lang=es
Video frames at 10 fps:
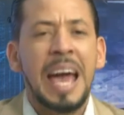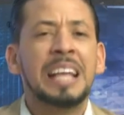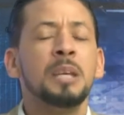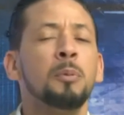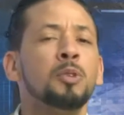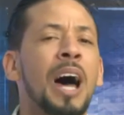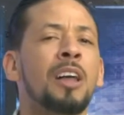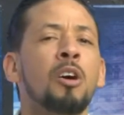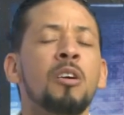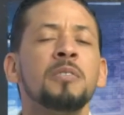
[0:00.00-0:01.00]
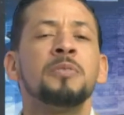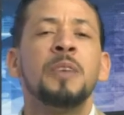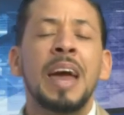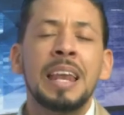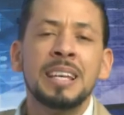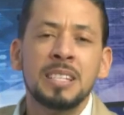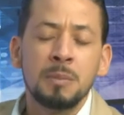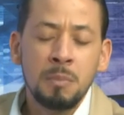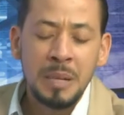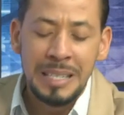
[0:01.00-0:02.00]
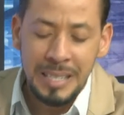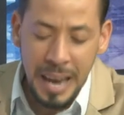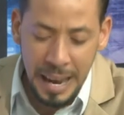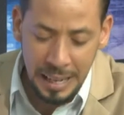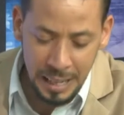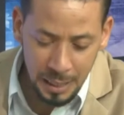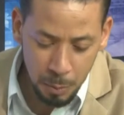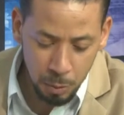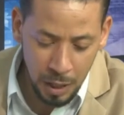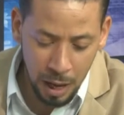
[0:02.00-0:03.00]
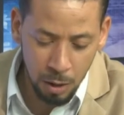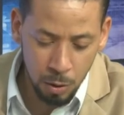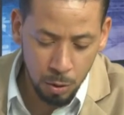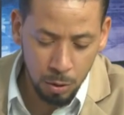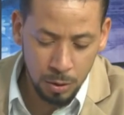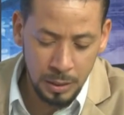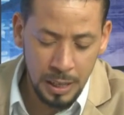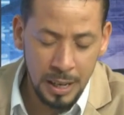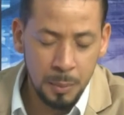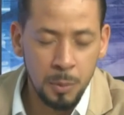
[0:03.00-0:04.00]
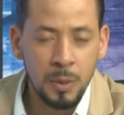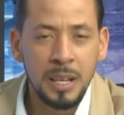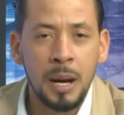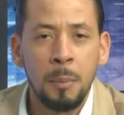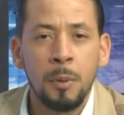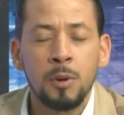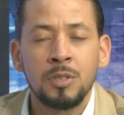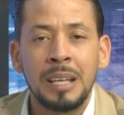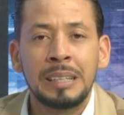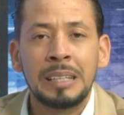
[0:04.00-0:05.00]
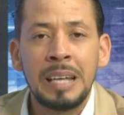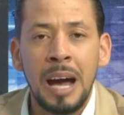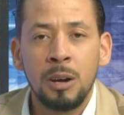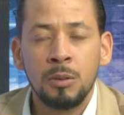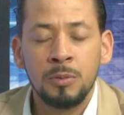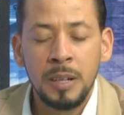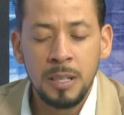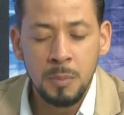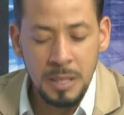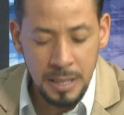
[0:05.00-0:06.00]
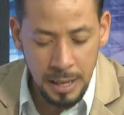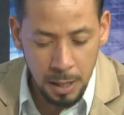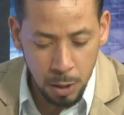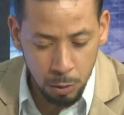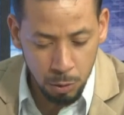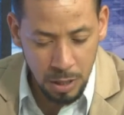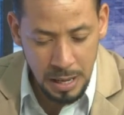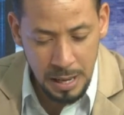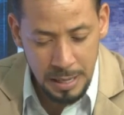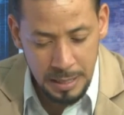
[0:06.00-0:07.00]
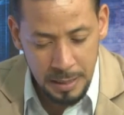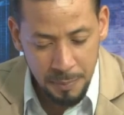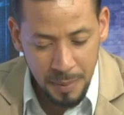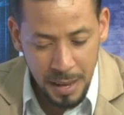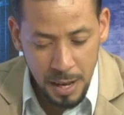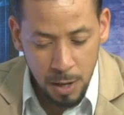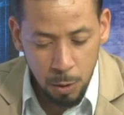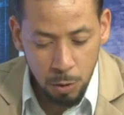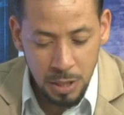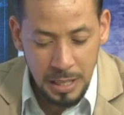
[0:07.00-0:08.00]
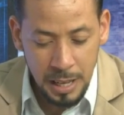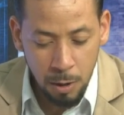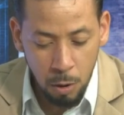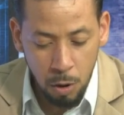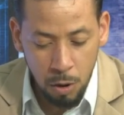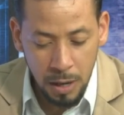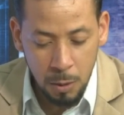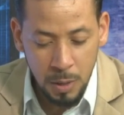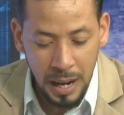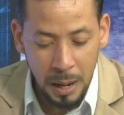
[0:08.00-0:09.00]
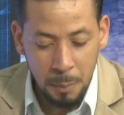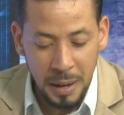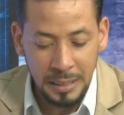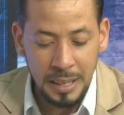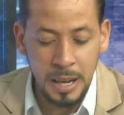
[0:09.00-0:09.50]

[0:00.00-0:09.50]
El diputado Félix Michel, el diputado de la República por Santiago, Félix Michel Rodríguez, consideró que una gran parte